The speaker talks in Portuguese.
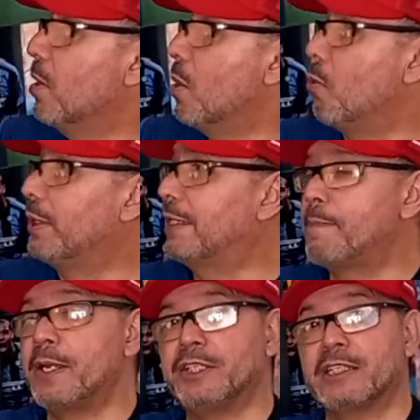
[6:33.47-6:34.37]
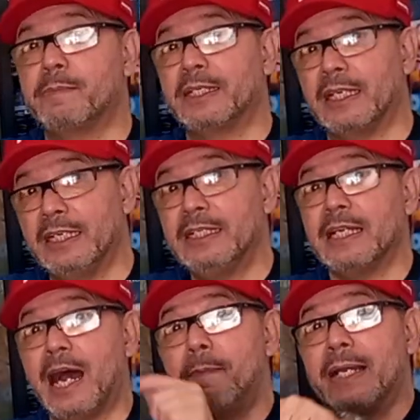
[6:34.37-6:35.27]
o Independiente Medellín
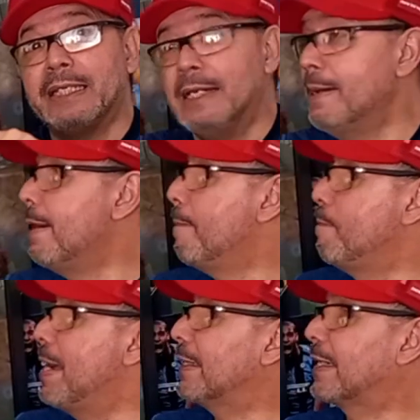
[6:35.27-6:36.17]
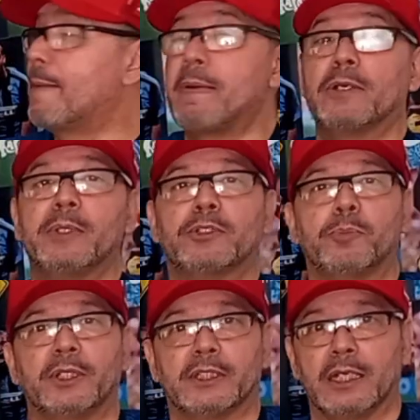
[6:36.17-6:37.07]
amanhã perca para o
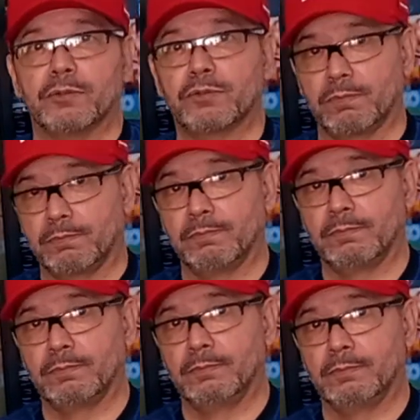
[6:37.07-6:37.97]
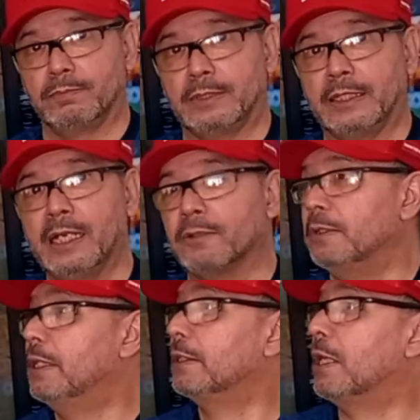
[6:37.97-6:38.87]
Metropolitanos. Entenderam?
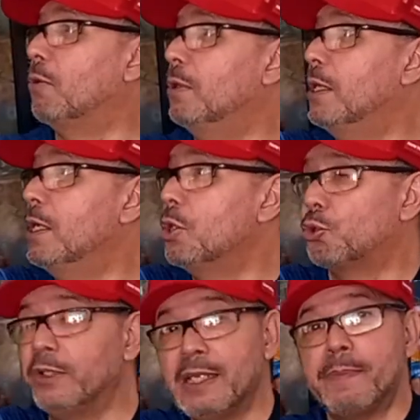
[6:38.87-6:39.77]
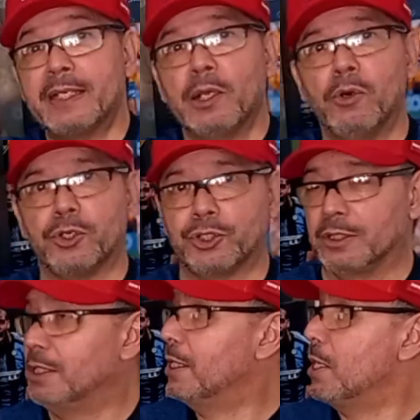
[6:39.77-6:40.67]
Então, se o Inter perder hoje
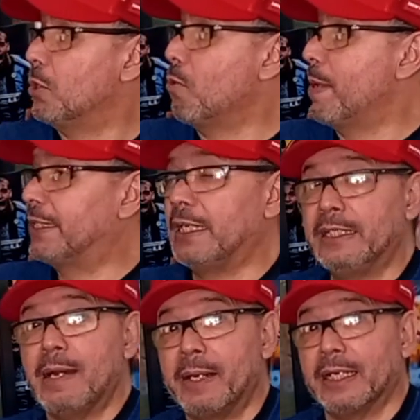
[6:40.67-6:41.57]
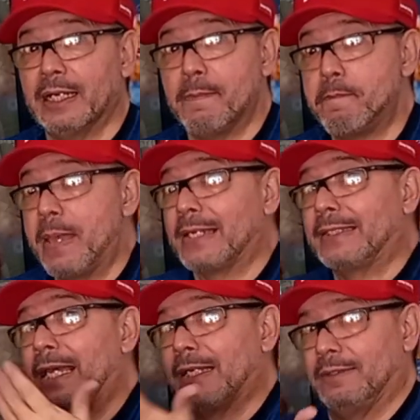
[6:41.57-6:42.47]
e o Medellín amanhã
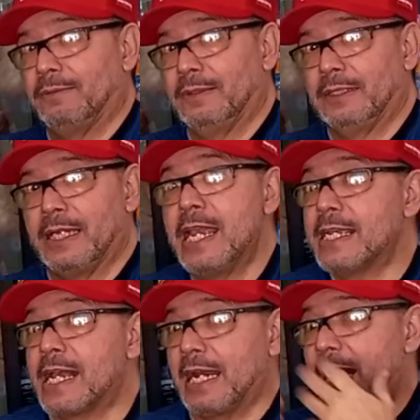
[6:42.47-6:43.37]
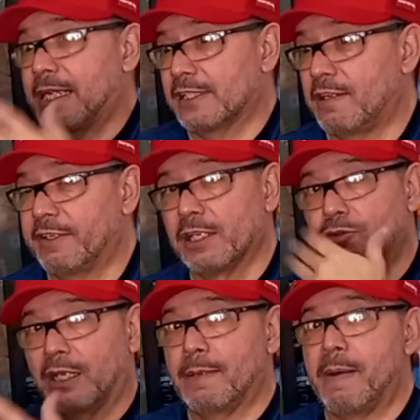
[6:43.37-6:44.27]
perder em Caracas, na
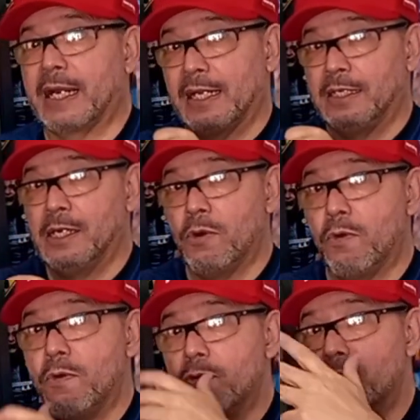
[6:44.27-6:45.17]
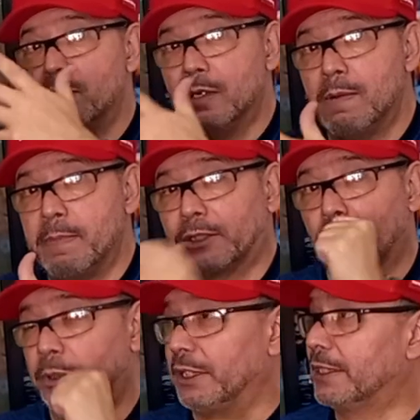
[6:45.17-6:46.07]
Venezuela, para o
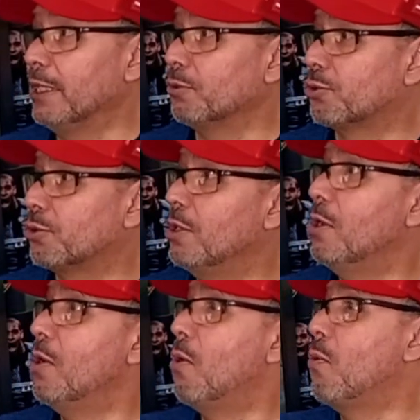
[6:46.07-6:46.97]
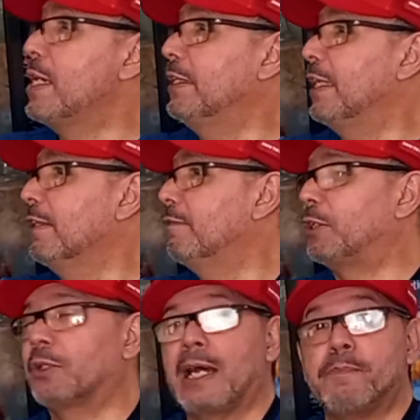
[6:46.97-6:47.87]
Metropolitanos, o Inter vai
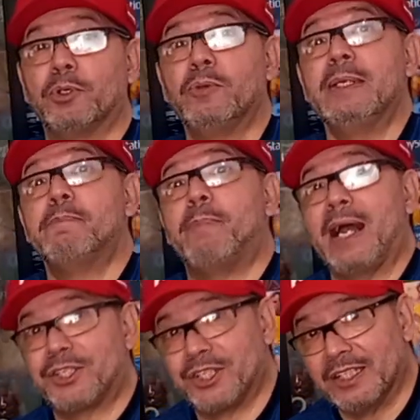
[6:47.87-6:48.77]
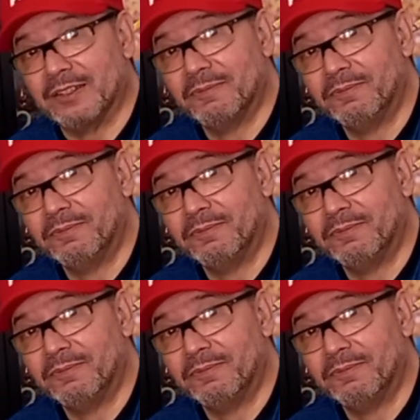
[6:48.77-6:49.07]
jogar por um empate